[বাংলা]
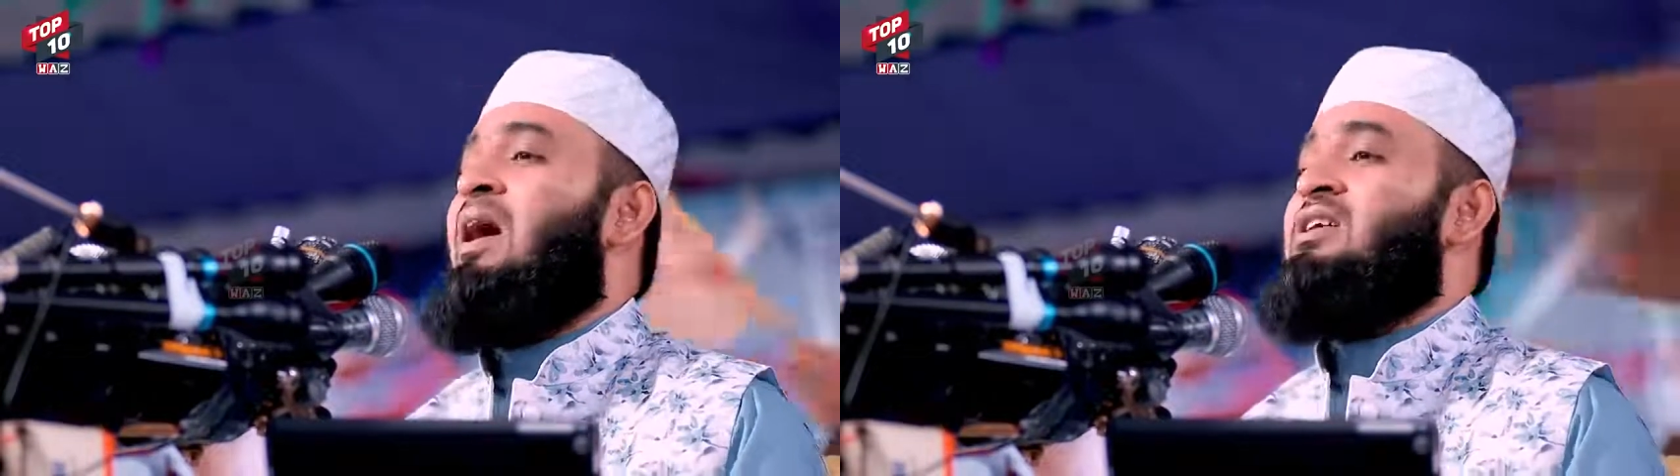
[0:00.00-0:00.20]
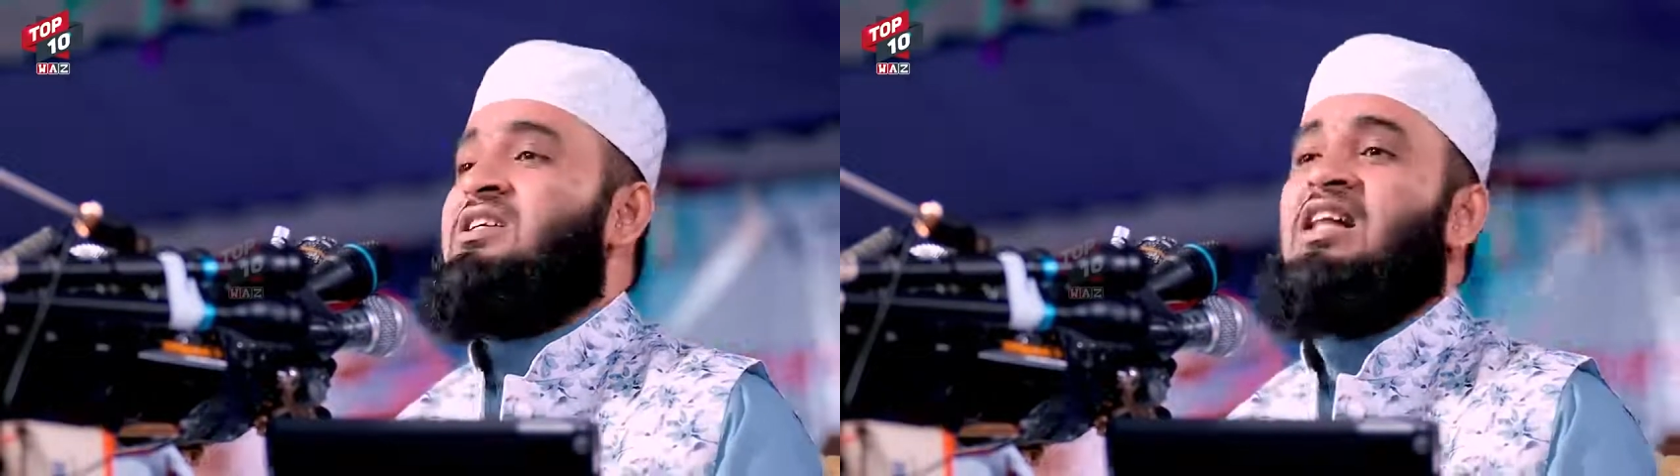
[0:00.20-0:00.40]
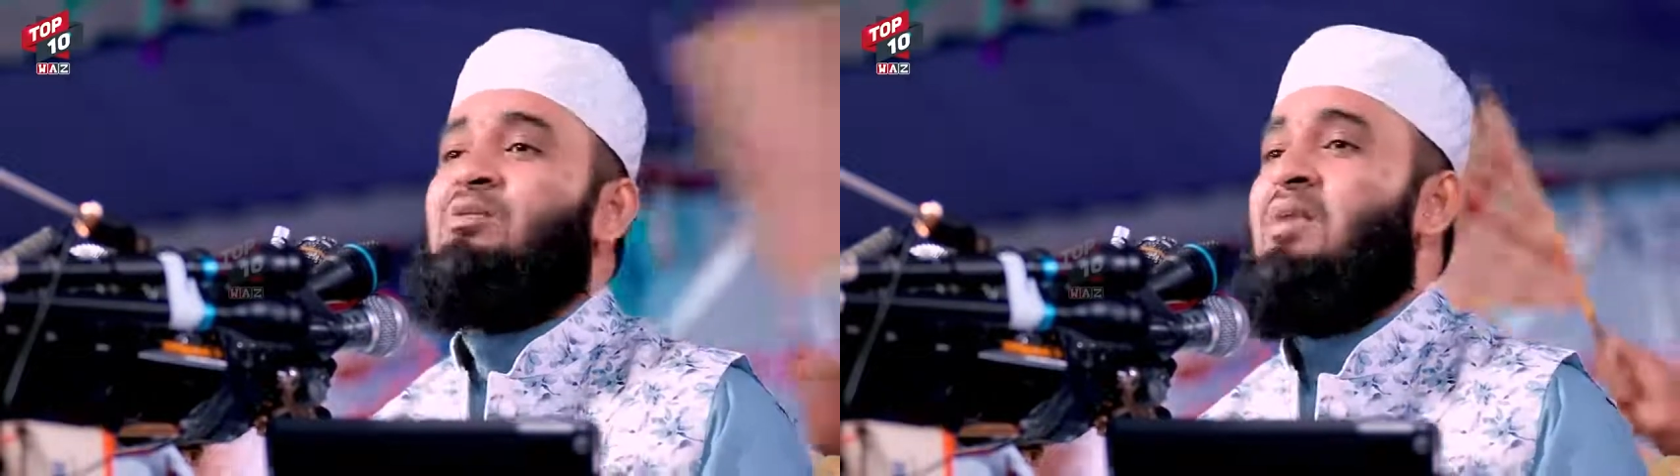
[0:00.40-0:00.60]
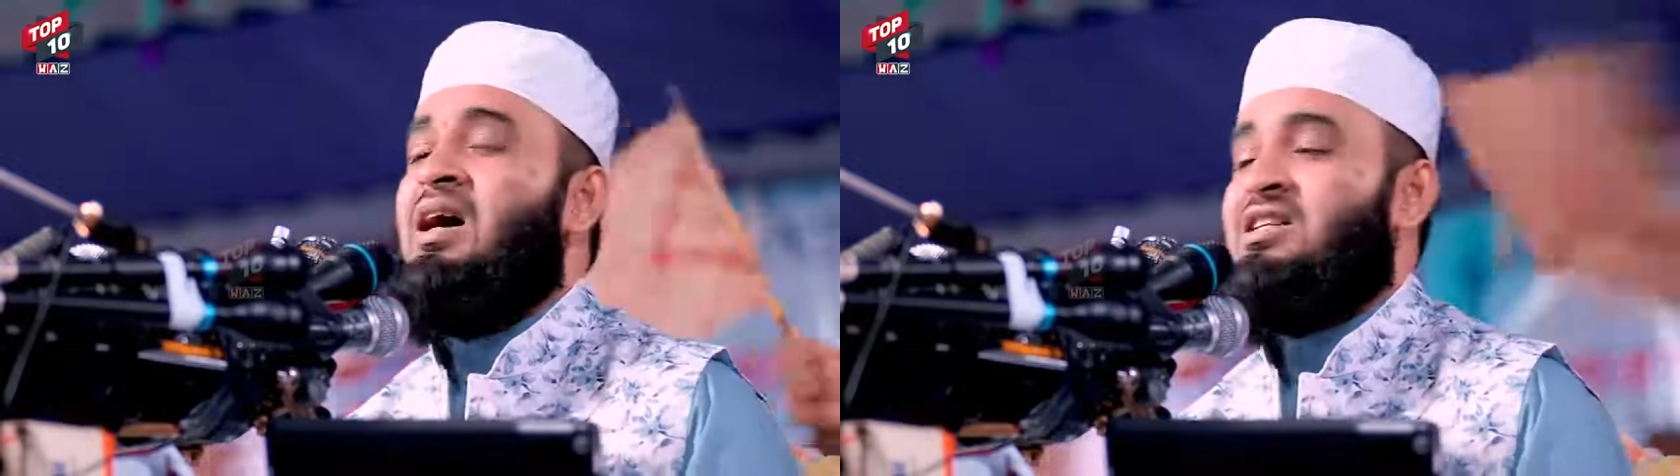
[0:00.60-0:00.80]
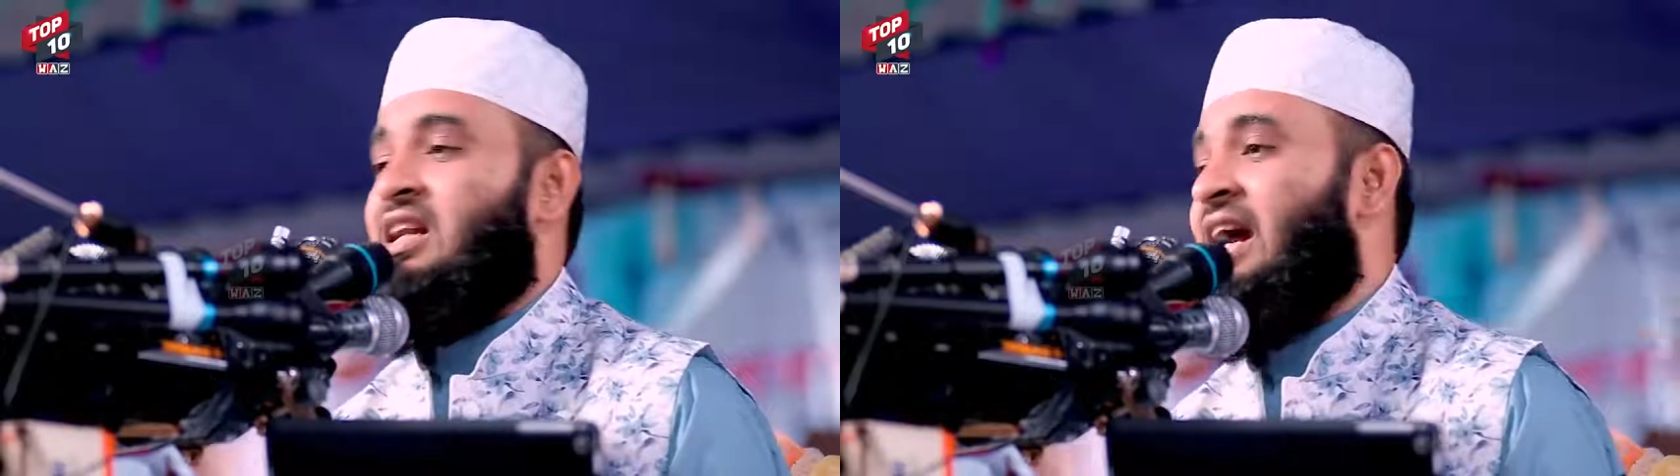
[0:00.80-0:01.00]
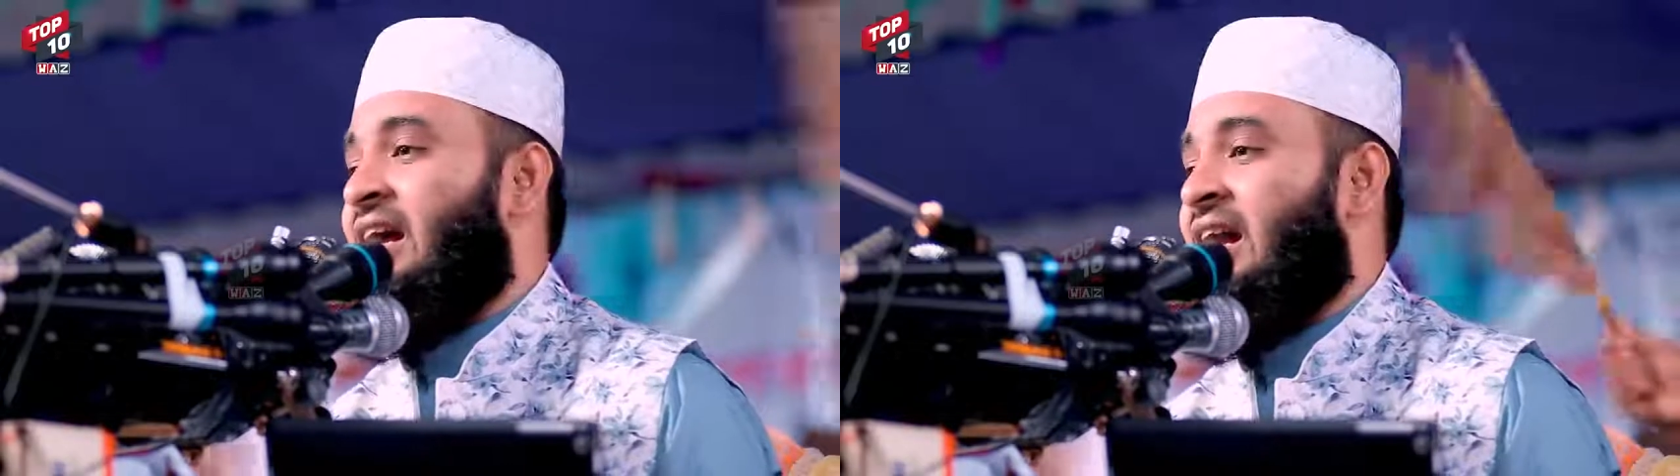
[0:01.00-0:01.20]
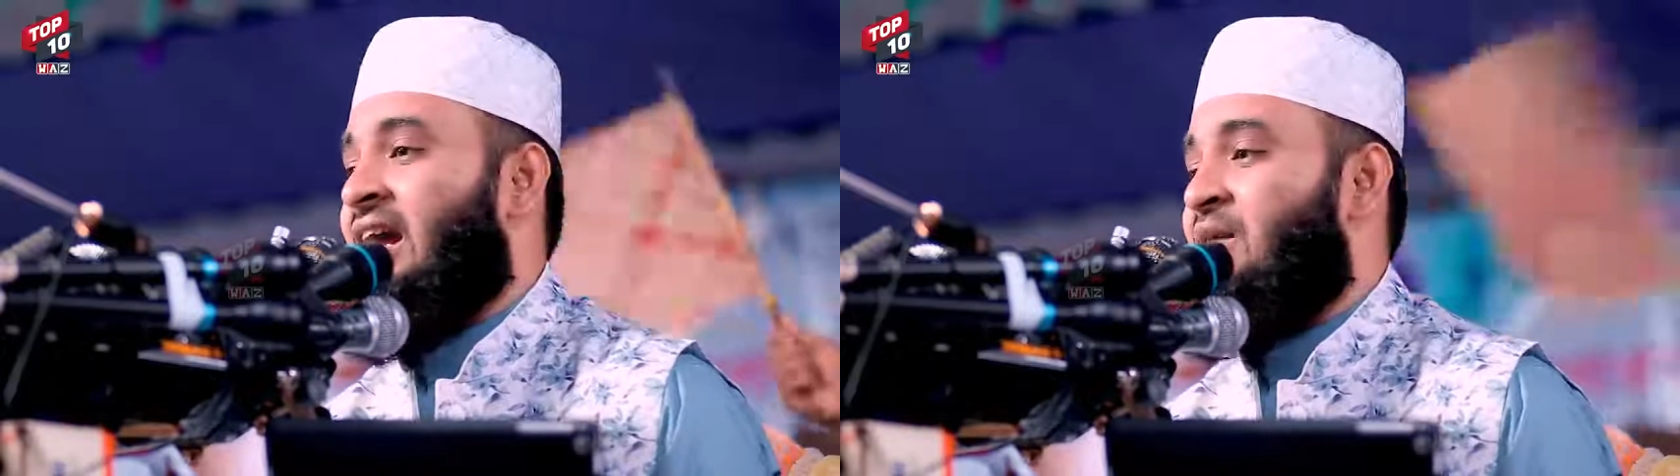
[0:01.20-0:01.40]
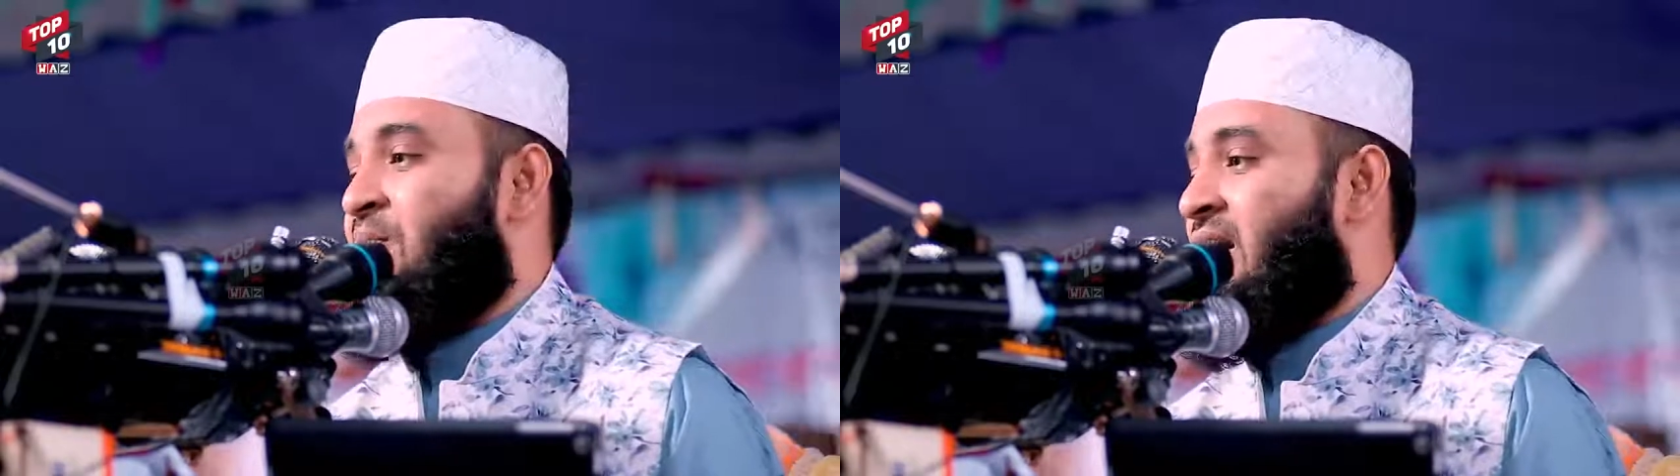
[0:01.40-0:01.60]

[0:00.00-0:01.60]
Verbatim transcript: মাস সাত মাস লাগে নাই